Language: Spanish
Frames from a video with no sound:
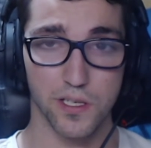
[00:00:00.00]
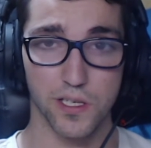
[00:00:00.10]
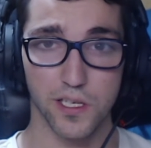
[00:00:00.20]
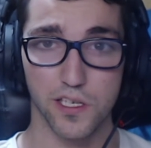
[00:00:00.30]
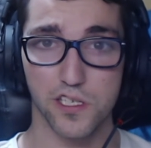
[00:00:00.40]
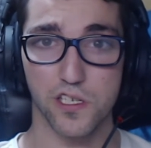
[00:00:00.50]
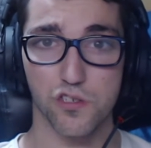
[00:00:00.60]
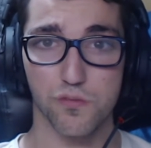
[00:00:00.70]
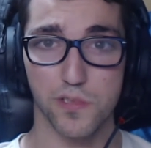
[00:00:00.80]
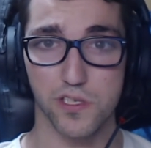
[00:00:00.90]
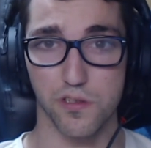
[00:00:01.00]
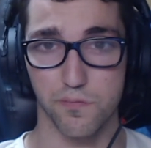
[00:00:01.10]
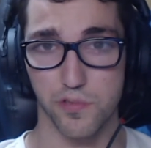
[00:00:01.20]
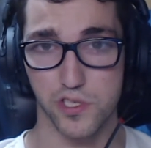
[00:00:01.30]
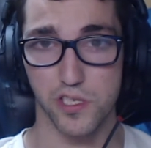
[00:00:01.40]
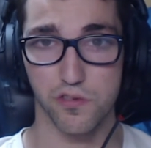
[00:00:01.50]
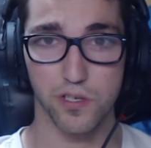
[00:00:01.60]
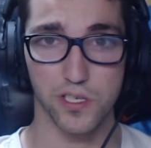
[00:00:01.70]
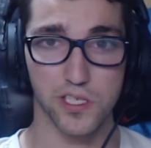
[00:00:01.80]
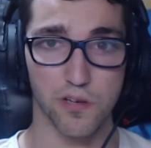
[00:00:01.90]
¿En qué se resume esto? Pues si en
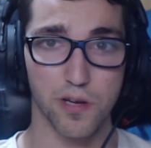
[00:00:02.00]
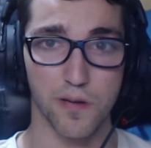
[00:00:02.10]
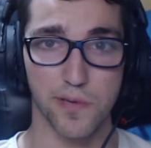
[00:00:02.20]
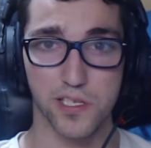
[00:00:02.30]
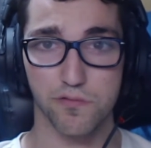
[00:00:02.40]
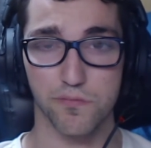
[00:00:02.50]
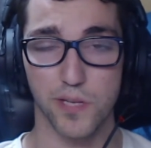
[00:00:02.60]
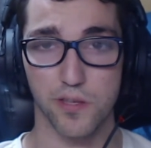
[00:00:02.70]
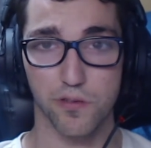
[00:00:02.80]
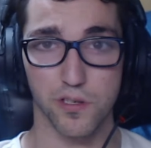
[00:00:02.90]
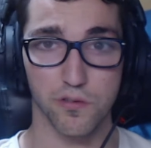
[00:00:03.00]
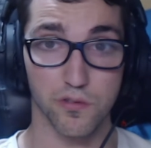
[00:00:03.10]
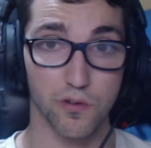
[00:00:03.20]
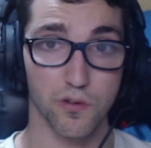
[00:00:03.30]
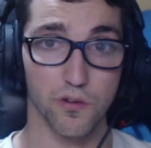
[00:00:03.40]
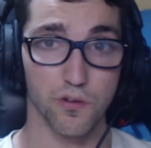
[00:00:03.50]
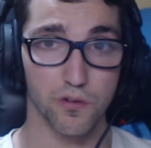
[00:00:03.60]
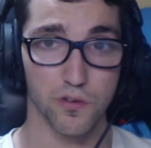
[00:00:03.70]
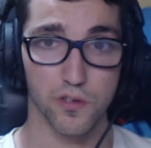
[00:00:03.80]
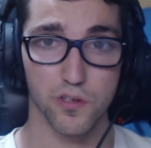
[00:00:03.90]
Yuri se juega más un mazo que otro o
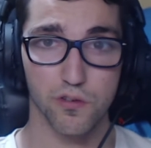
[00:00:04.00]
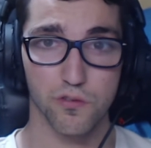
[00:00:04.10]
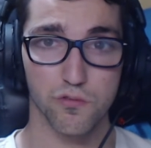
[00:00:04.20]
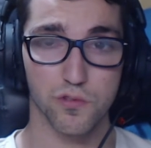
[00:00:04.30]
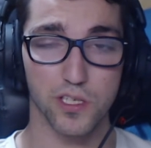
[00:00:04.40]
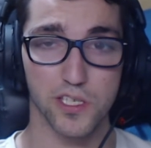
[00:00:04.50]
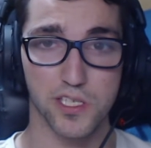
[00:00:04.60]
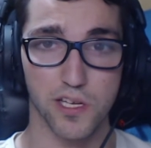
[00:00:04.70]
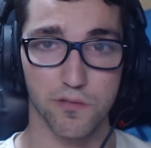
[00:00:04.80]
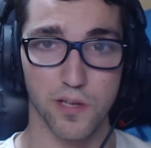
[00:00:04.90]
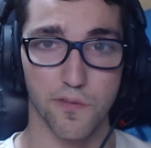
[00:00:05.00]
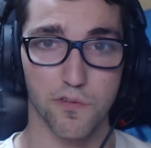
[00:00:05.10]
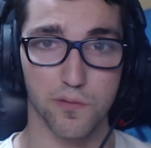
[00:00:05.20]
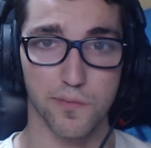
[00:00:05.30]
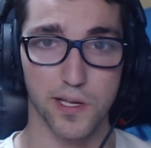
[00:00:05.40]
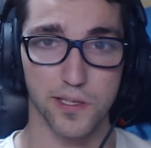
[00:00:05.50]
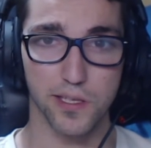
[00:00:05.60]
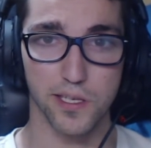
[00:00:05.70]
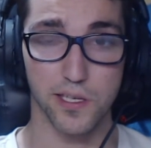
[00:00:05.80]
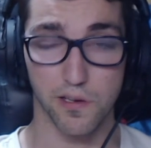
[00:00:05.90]
tú tienes alguna forma
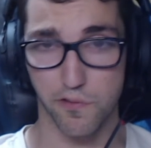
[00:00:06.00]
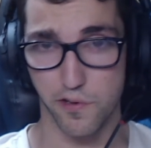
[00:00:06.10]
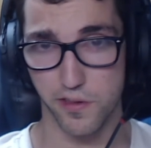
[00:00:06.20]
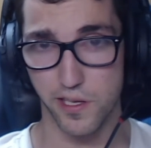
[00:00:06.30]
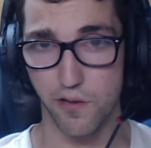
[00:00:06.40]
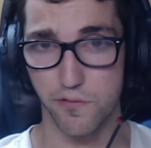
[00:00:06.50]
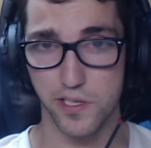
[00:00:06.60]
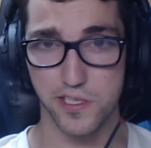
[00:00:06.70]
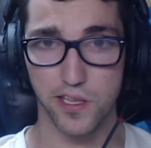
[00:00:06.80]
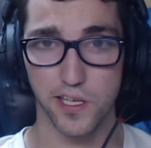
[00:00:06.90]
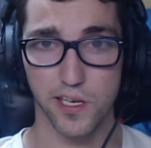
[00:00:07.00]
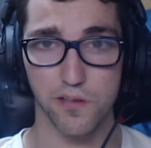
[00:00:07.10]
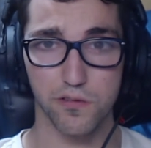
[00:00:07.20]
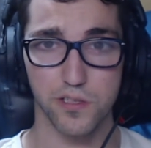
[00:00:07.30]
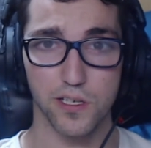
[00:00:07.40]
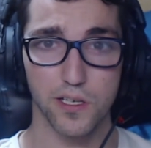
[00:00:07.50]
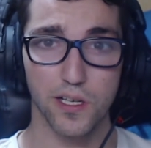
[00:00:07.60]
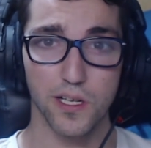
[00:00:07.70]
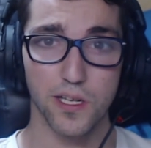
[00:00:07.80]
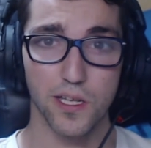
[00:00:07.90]
de reforzar alguna estrategia u otra,
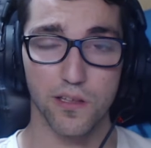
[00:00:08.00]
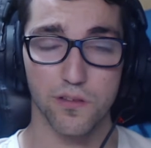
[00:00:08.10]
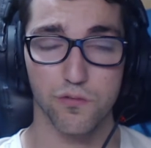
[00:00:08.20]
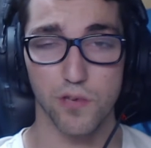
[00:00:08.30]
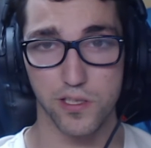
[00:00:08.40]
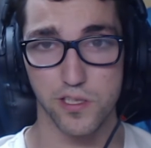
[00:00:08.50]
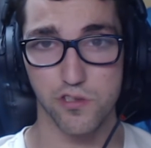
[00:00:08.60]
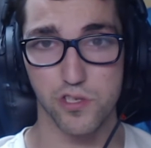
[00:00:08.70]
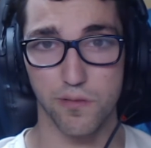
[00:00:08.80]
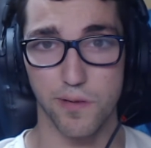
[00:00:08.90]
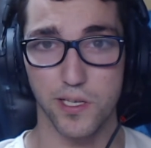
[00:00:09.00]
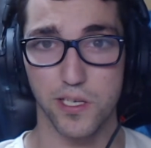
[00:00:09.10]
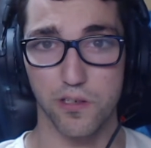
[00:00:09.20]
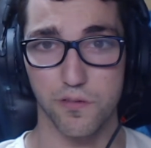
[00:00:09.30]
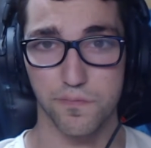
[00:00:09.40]
tu acceso es el banquillo.